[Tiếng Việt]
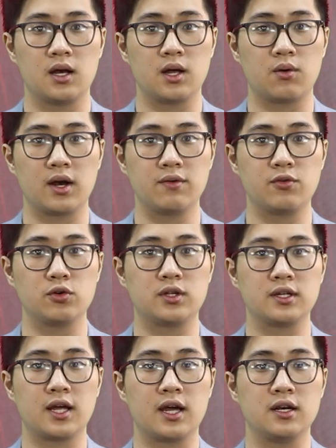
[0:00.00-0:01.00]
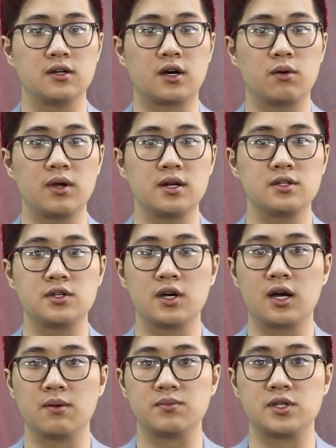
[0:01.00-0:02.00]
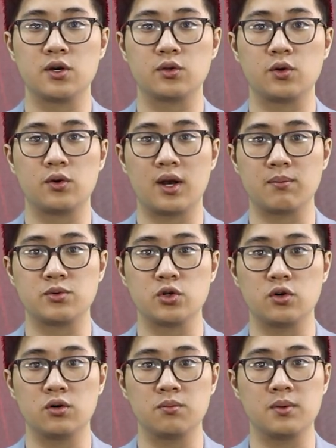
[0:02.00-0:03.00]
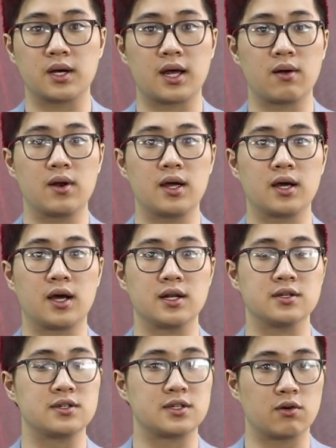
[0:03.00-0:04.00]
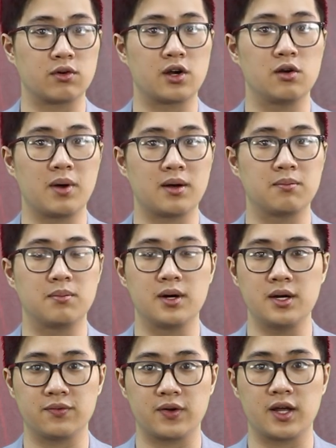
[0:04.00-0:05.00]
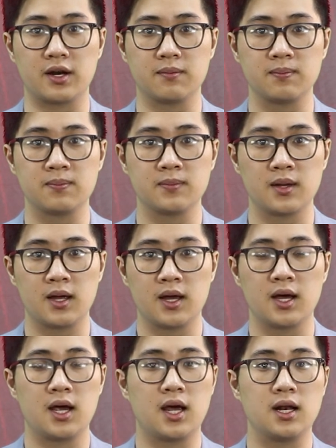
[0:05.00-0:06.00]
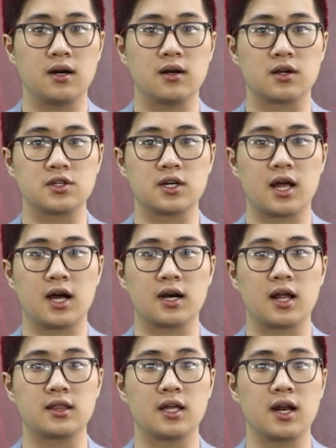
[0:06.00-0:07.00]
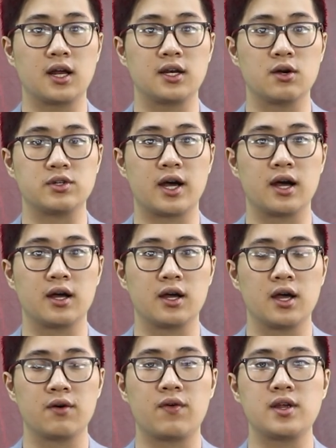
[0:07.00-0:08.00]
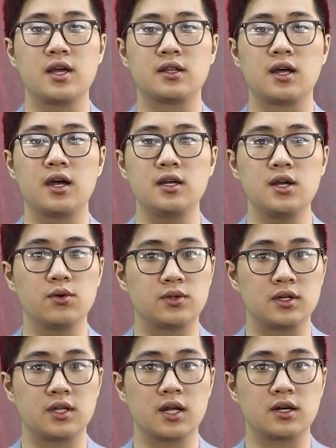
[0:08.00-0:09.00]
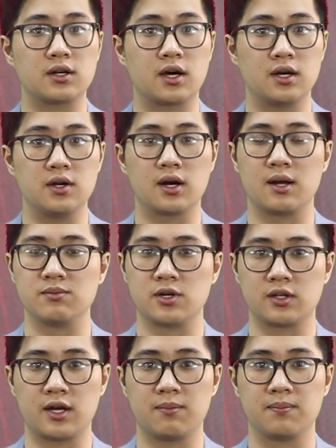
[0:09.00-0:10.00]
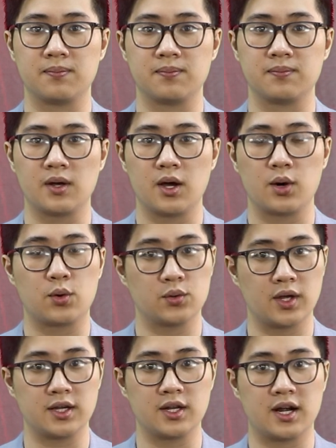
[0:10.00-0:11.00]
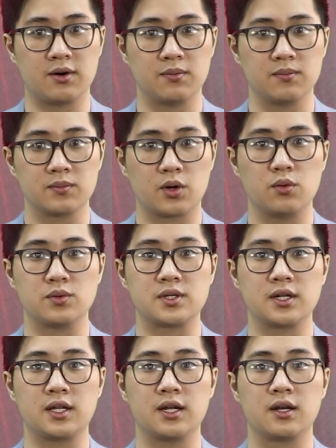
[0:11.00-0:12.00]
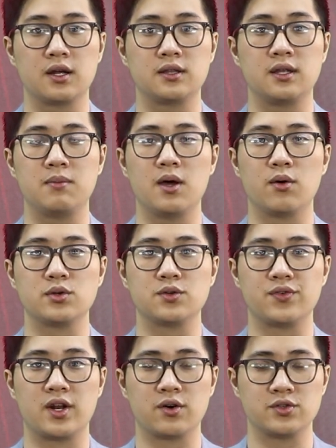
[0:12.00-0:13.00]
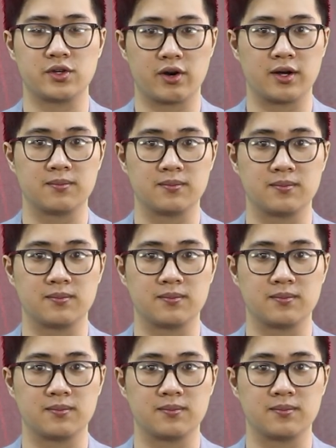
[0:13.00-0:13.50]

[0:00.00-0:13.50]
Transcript: liên quan đến vụ thi thể nữ công nhân dưới gầm xe ô tô 5 chỗ bị kéo lê gần 6 km mới được phát hiện. Hiện lực lượng chức năng đã tiến hành điều tra và nhận thấy nhiều tình tiết cần được làm rõ thêm. Cụ thể như nào? Cùng Santin tìm hiểu trong video sau đây.